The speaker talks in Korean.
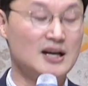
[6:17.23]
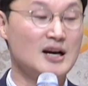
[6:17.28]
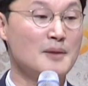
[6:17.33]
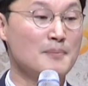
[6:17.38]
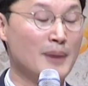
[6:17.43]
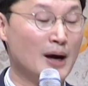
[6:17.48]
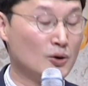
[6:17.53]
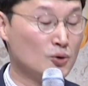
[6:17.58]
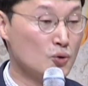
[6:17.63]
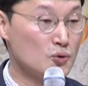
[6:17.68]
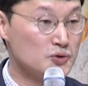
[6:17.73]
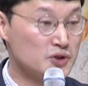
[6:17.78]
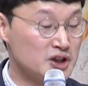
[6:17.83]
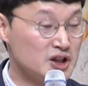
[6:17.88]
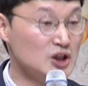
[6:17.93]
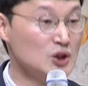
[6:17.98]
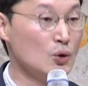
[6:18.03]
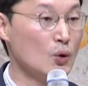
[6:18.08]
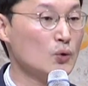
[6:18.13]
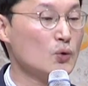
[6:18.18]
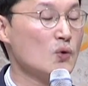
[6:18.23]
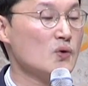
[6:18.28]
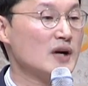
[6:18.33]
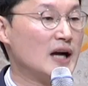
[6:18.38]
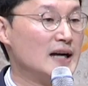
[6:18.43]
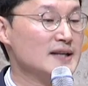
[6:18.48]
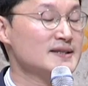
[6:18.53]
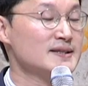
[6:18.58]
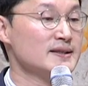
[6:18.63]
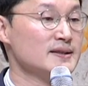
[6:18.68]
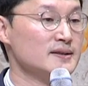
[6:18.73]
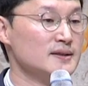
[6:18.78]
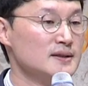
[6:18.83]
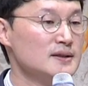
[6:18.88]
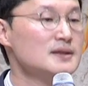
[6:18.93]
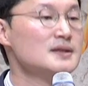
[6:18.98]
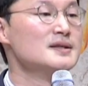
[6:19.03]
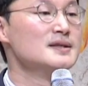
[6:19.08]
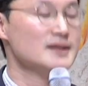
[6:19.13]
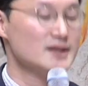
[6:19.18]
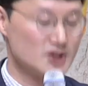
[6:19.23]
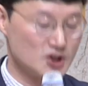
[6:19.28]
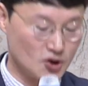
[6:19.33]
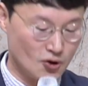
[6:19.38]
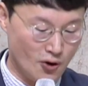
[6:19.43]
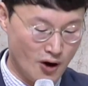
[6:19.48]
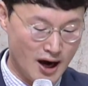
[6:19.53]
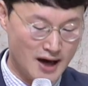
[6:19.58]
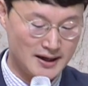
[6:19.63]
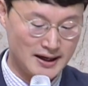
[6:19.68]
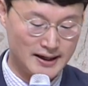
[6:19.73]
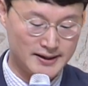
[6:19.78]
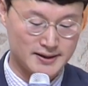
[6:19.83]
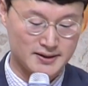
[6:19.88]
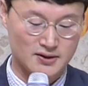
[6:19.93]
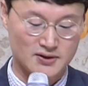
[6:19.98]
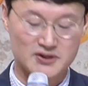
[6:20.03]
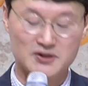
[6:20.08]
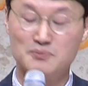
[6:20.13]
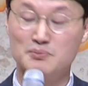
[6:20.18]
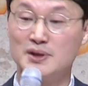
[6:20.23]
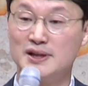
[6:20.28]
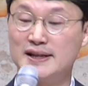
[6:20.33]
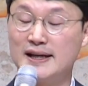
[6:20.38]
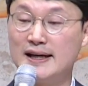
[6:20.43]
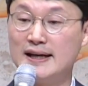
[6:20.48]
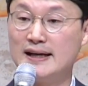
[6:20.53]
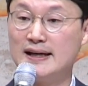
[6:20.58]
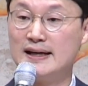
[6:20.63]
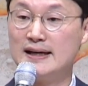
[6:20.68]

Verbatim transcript: 바로 기도로 가시를 저항하는 것입니다.